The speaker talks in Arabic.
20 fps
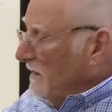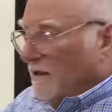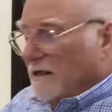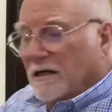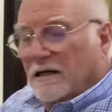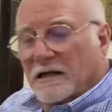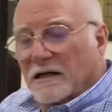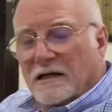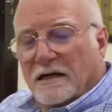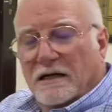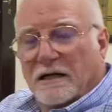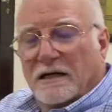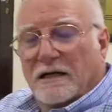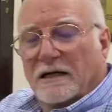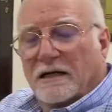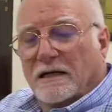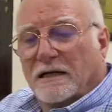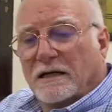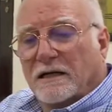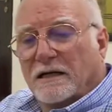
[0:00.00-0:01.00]
آه،
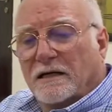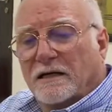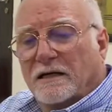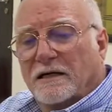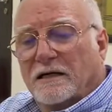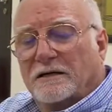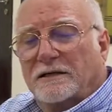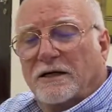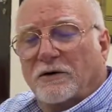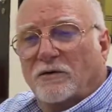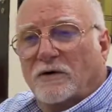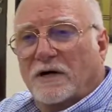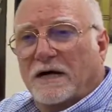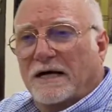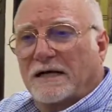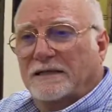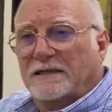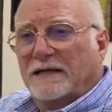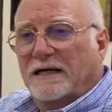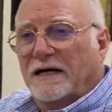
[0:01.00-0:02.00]

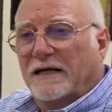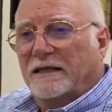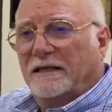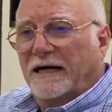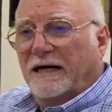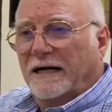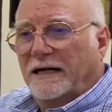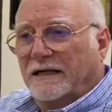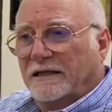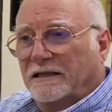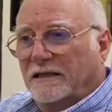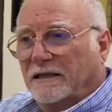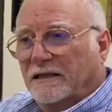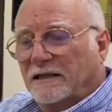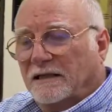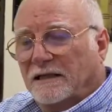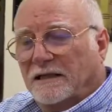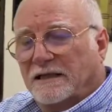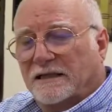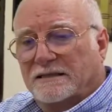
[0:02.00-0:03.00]
الدورات هذه حقت
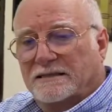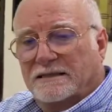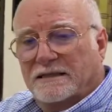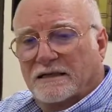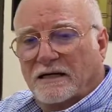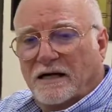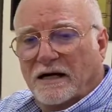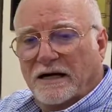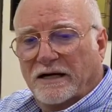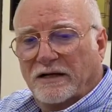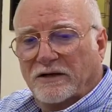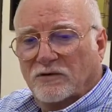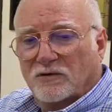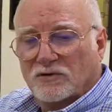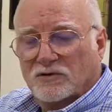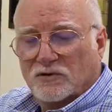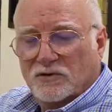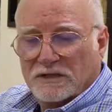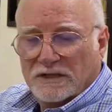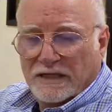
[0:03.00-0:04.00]
الاي سي اي
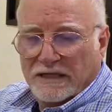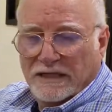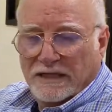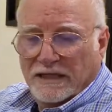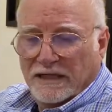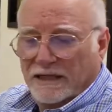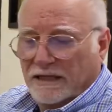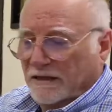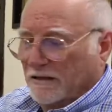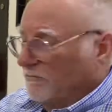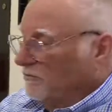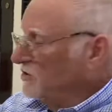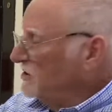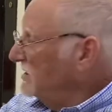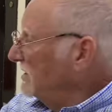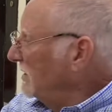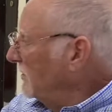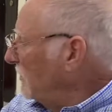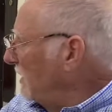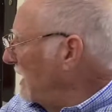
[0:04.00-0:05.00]
خصوصا
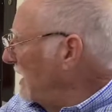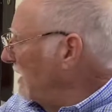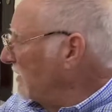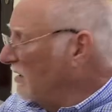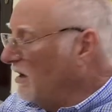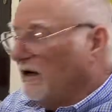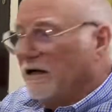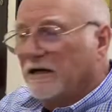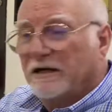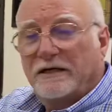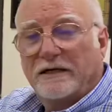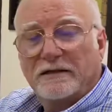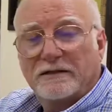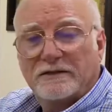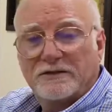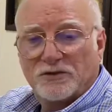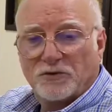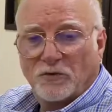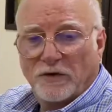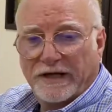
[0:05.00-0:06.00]
مستواها راقي
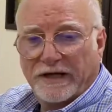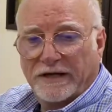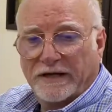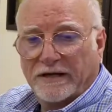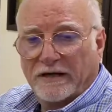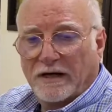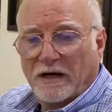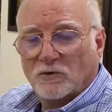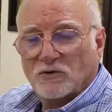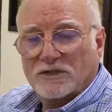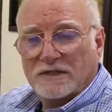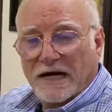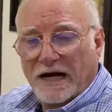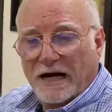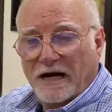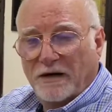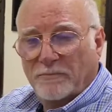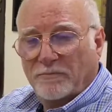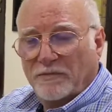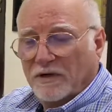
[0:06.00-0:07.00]
شويه او
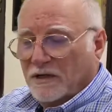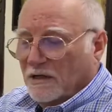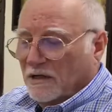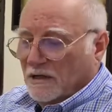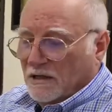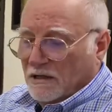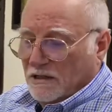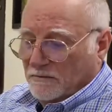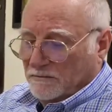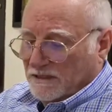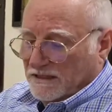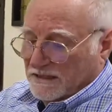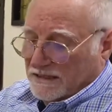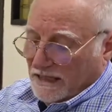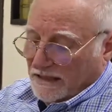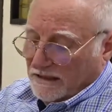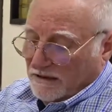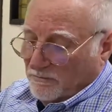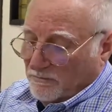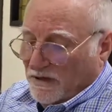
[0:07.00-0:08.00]
صعب
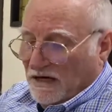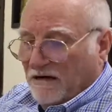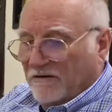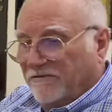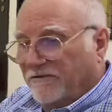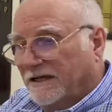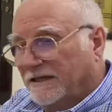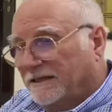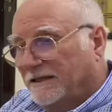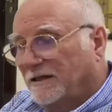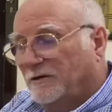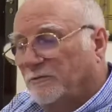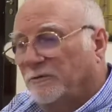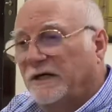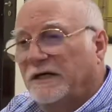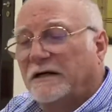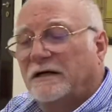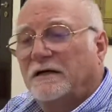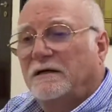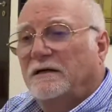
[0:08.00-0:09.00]
تستخدم ملفات
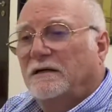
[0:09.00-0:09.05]
كبيره